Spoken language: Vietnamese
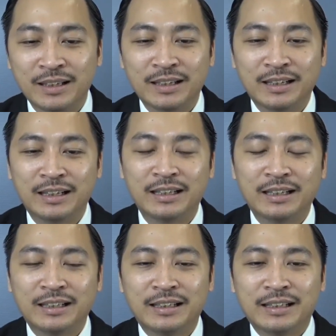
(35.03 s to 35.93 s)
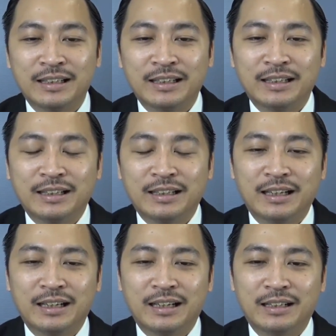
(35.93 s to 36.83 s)
Đấy.
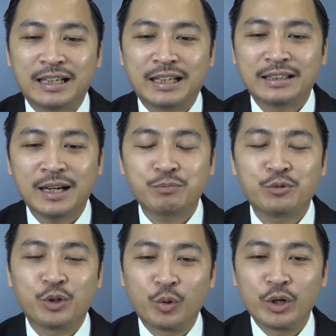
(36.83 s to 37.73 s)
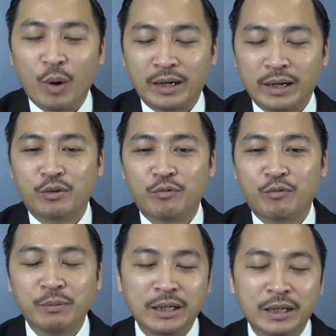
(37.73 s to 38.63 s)
À, tranh chấp rồi quy hoạch rồi pháp
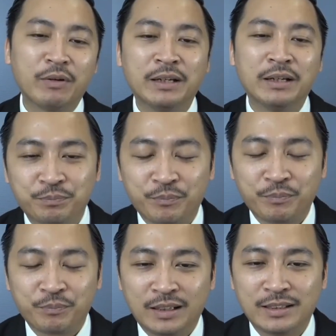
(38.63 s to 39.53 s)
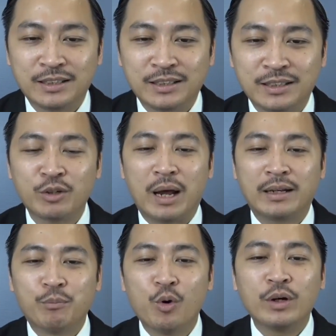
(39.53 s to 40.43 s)
lý vân vân sau đó đến đoạn là
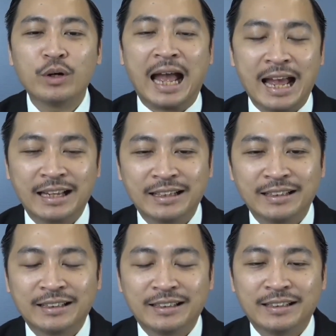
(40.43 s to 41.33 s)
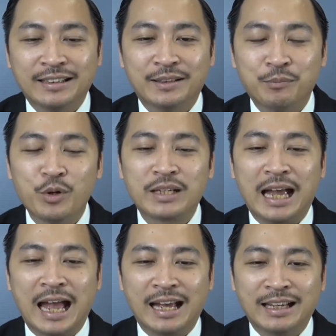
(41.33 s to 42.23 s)
mua nhà Đấy, mua
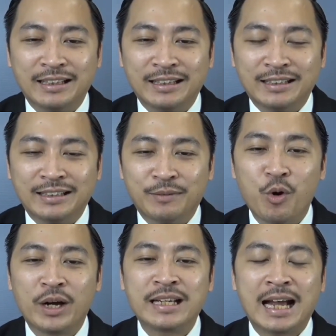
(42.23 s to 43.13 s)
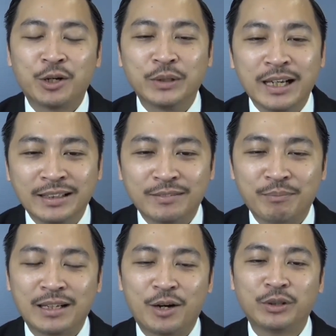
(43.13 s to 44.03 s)
nhà thì mua cái nhà đầu tiên
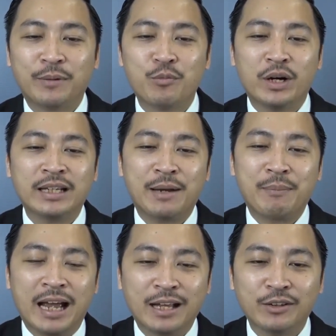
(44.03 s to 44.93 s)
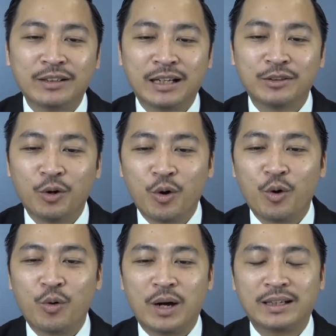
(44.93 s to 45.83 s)
ban đầu có thể mua cái nhà bé thôi căn hộ
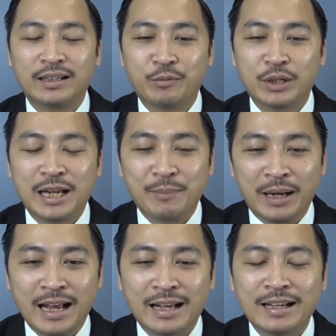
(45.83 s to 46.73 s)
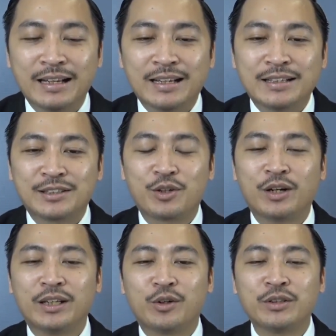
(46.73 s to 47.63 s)
hoặc là một cái nhà bé sau đó thì
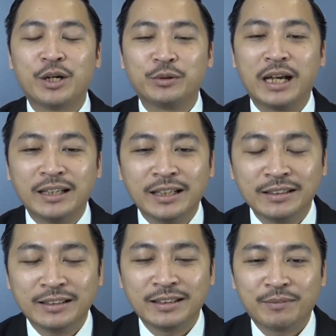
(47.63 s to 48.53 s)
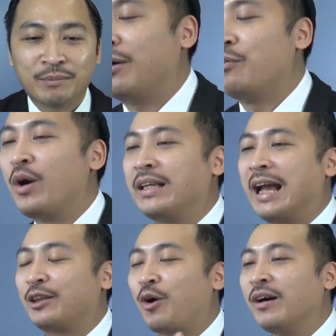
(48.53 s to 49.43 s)
có nhiều tiền hơn bắt đầu mua cái nhà
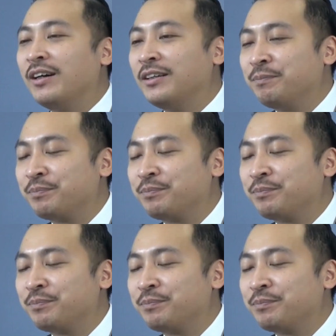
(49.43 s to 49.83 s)
to hơn